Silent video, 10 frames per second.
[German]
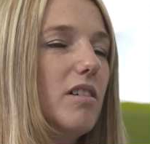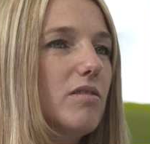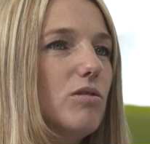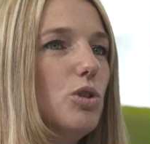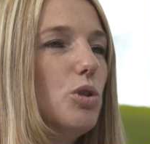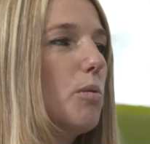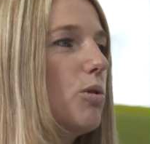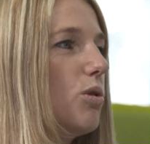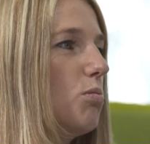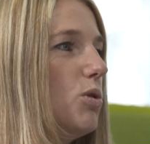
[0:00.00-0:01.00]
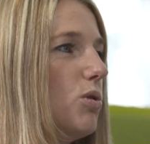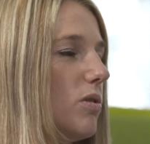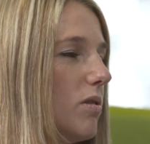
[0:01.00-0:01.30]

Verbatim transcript: Es muss in der Lage